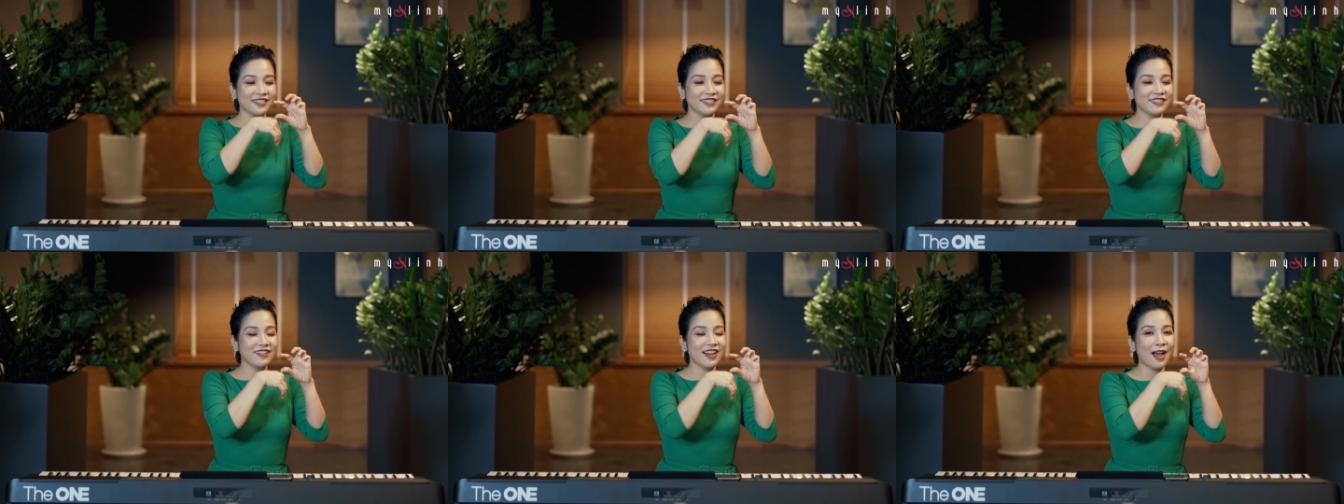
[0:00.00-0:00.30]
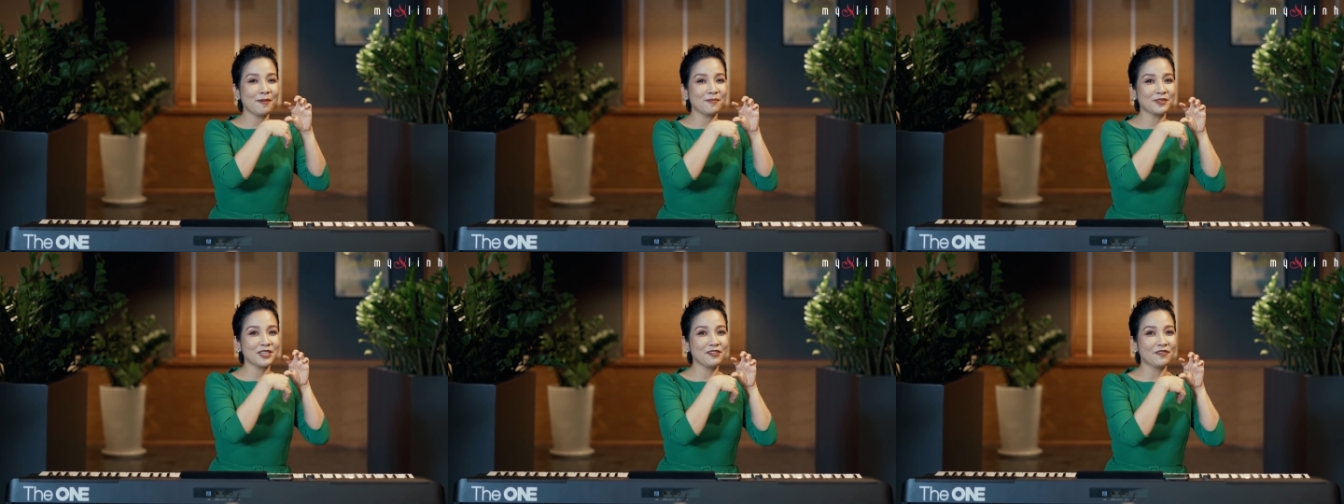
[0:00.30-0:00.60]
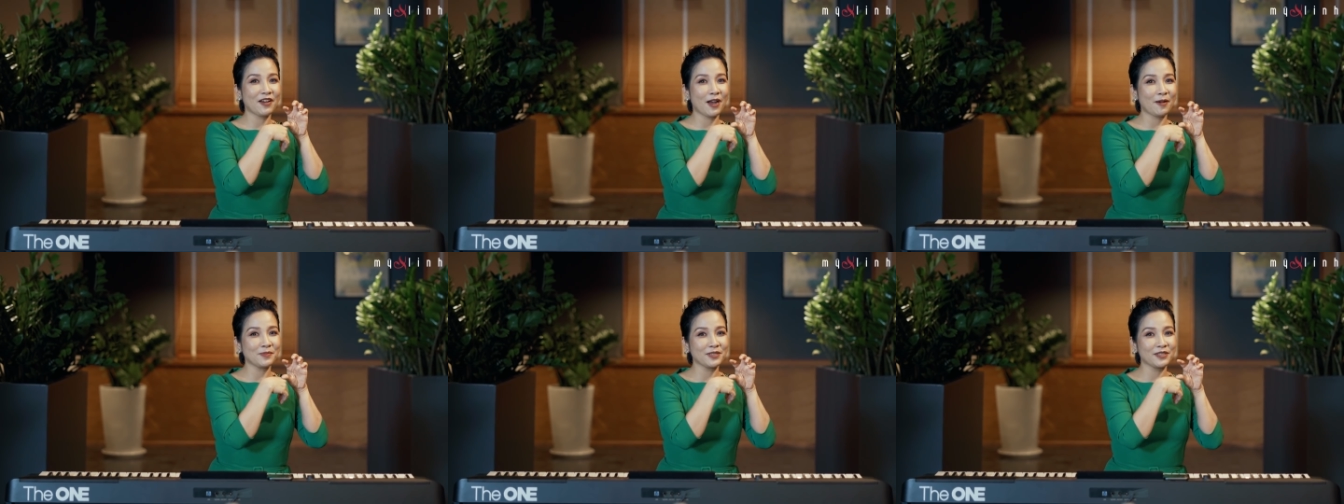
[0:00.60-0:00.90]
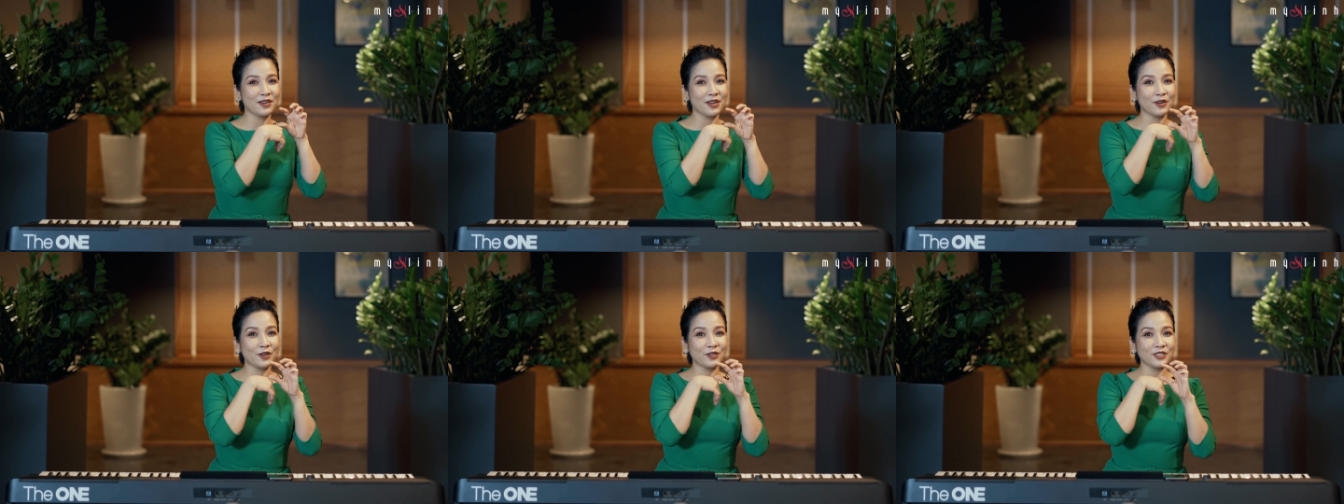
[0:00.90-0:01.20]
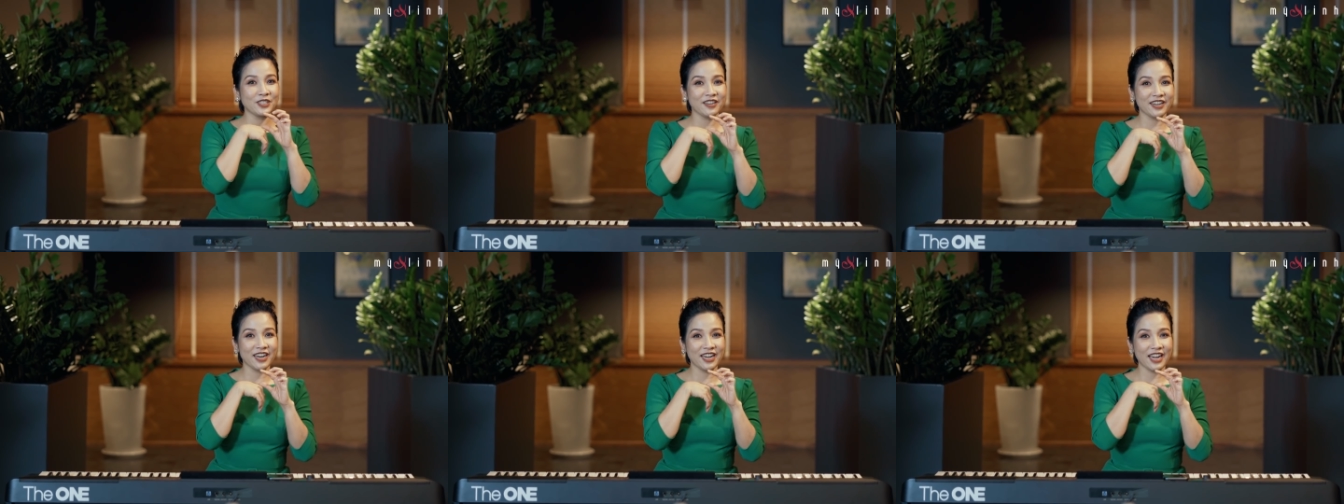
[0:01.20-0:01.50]
giữa hàm trên và hàm dưới
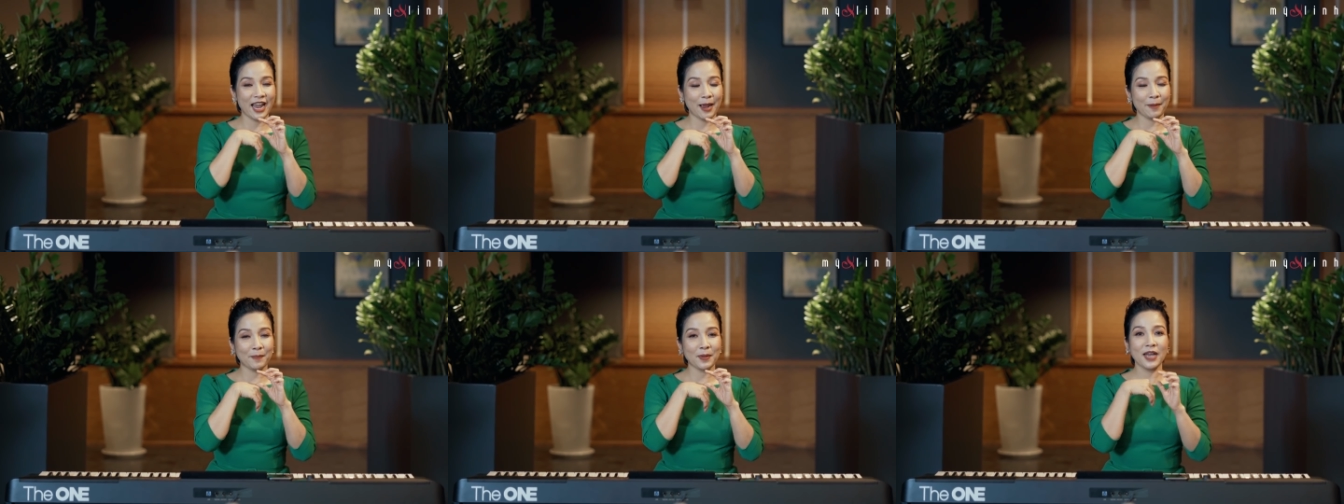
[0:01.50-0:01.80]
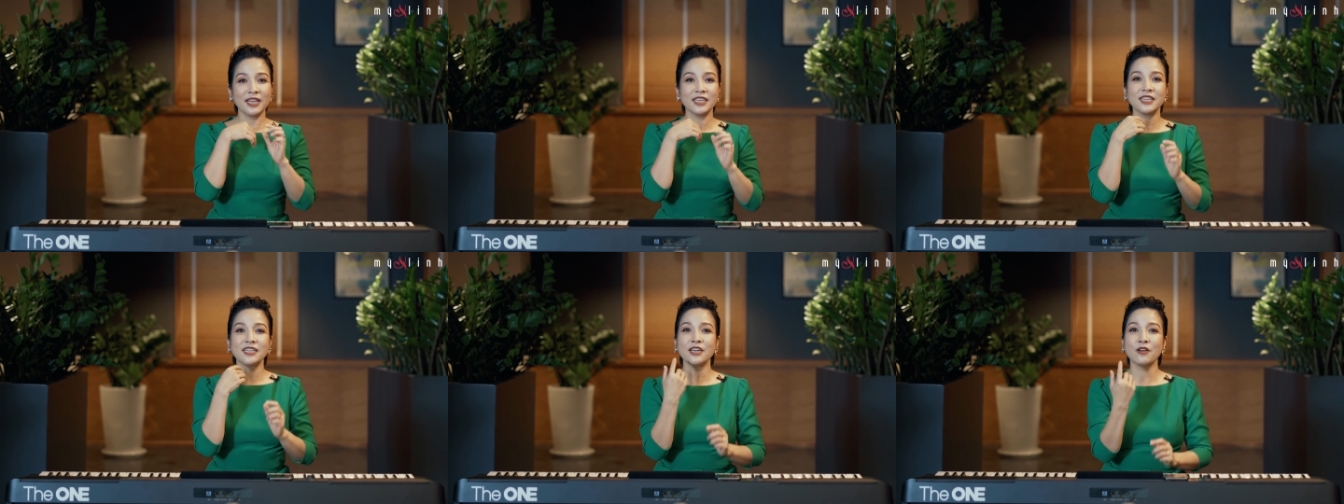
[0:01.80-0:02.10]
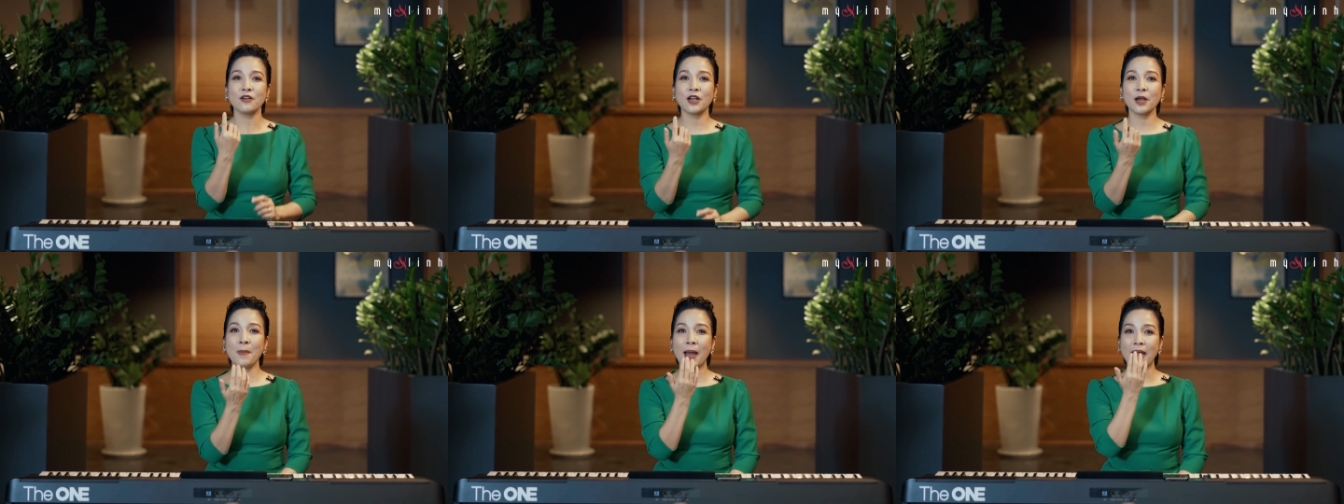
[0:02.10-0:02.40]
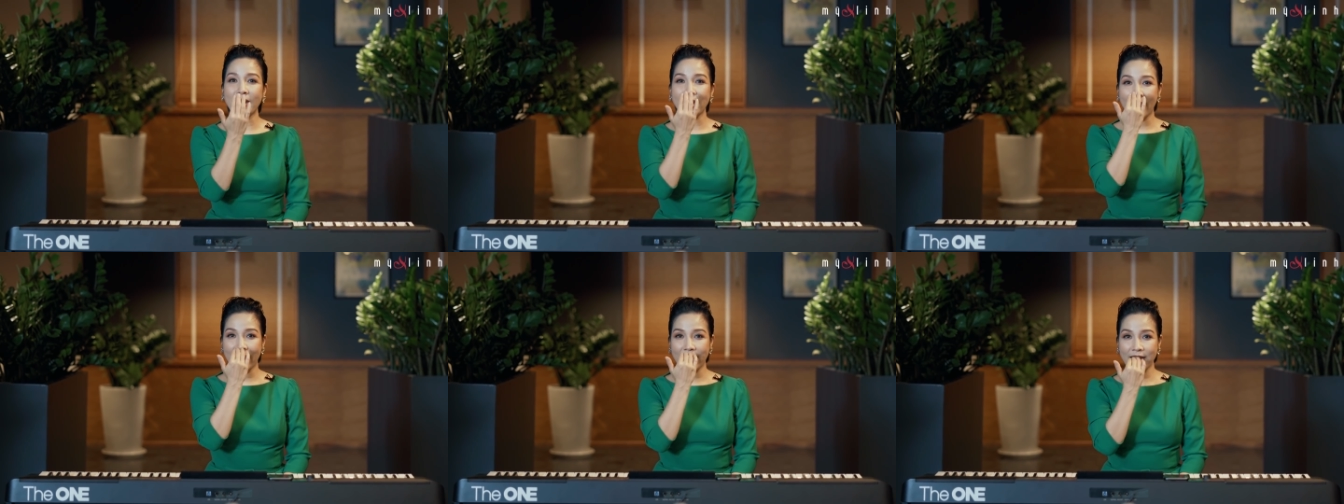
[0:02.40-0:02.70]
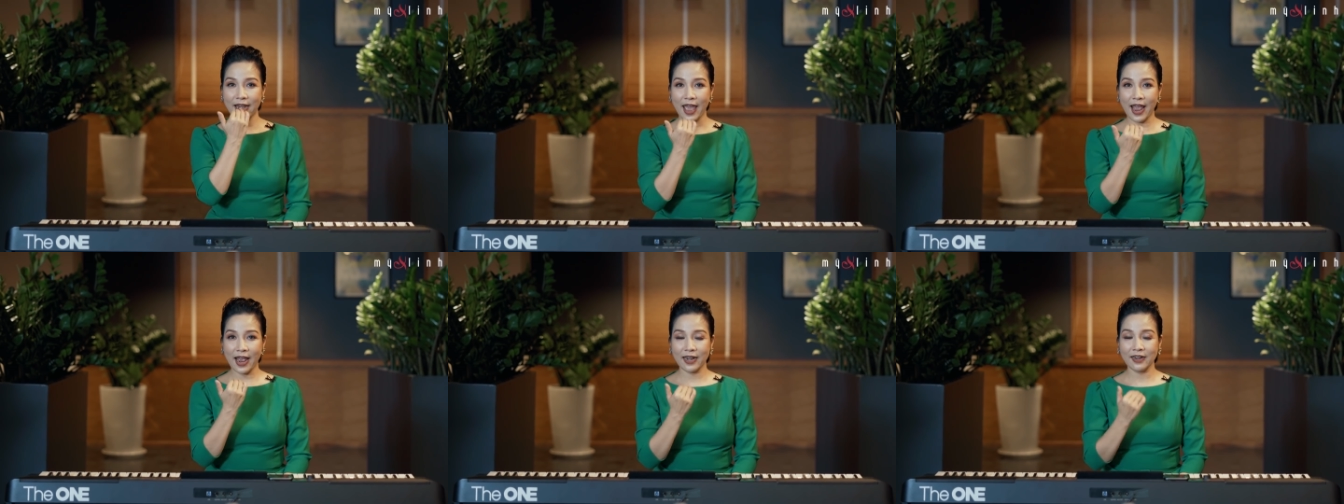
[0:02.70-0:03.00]
nó trở nên hẹp nhưng nếu các bạn
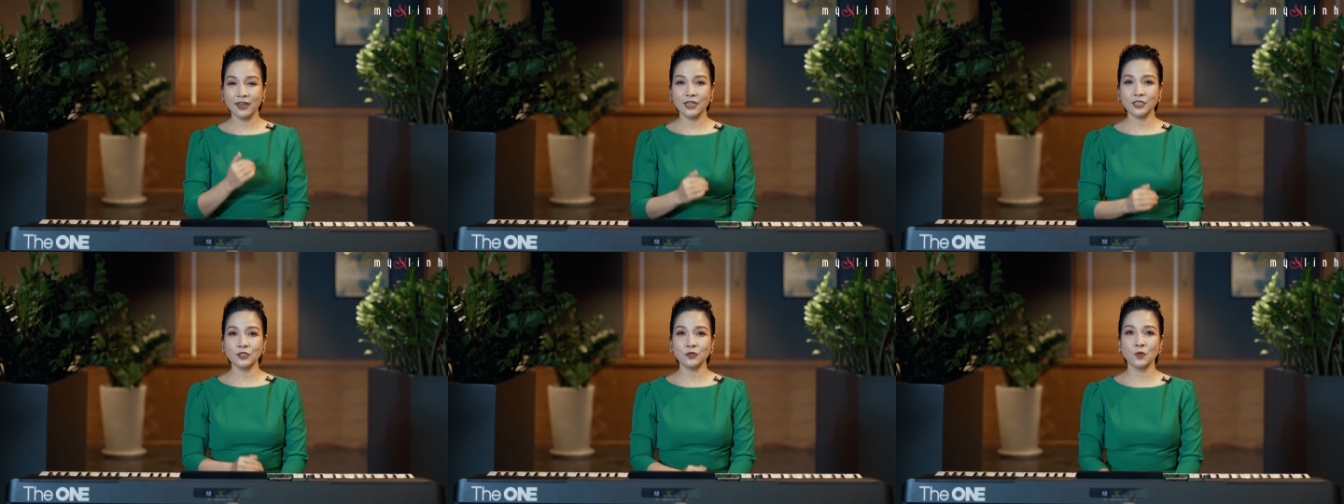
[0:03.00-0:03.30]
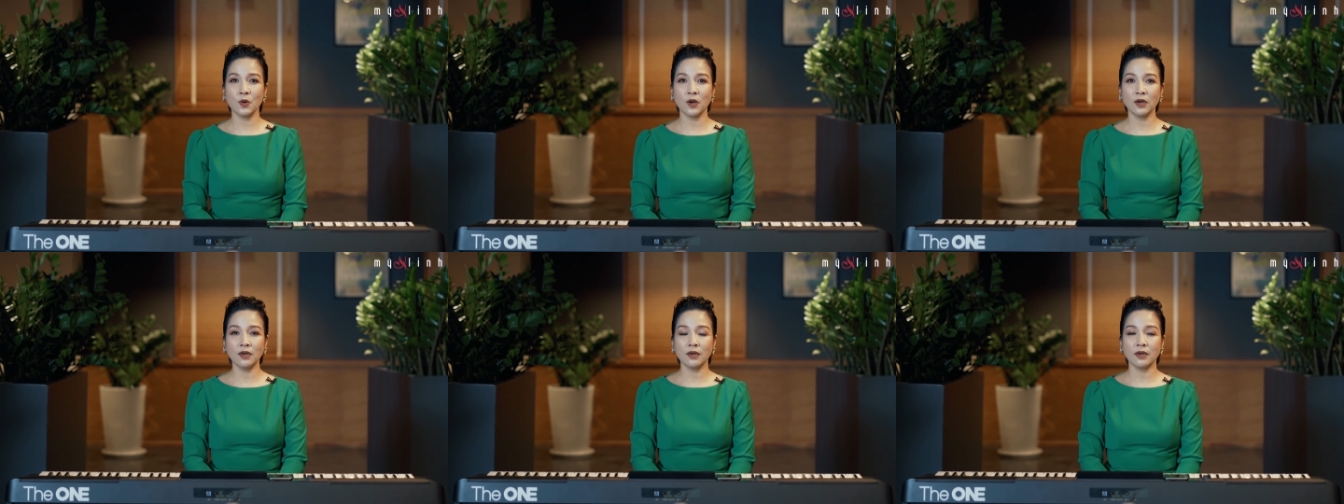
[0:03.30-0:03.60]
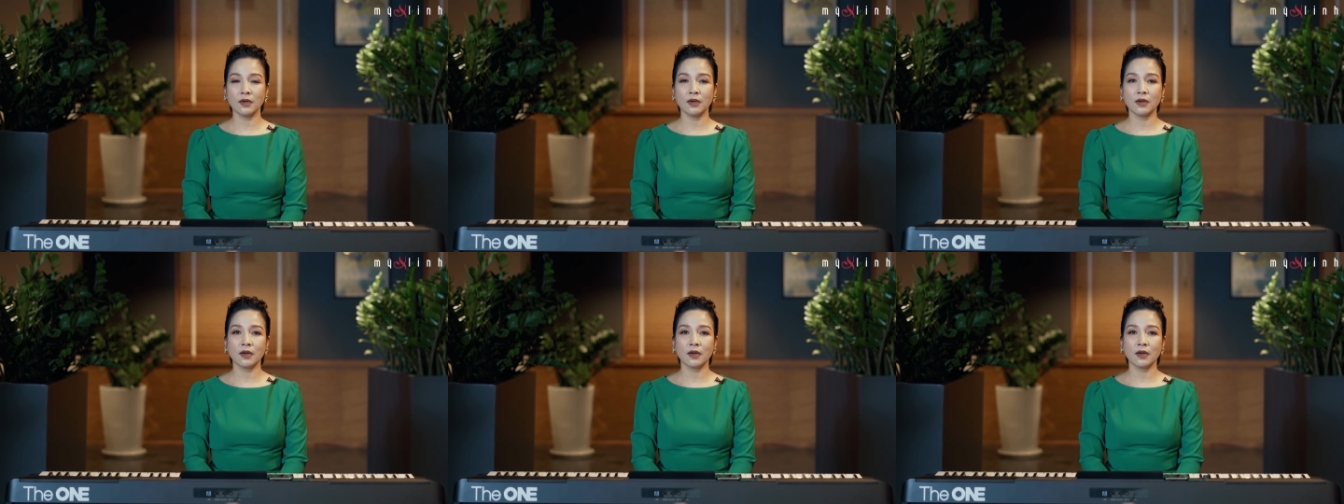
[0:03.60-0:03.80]
đè lưỡi xuống